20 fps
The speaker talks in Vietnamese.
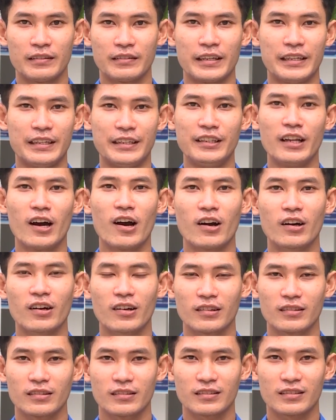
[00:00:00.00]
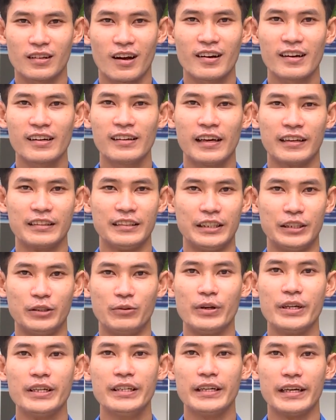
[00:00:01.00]
thì nó có rất là
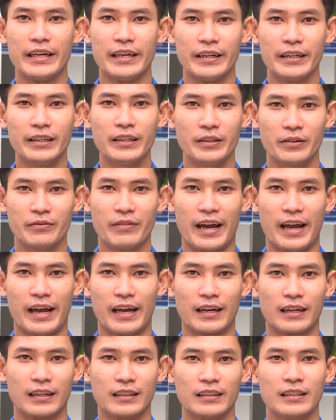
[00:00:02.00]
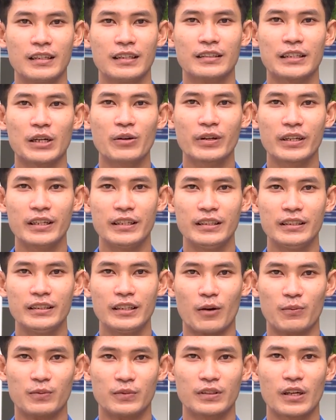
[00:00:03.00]
nhiều ý nghĩa và sau khi
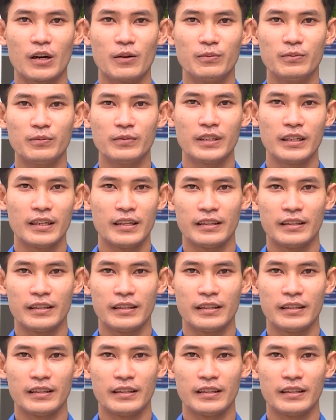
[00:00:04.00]
học xong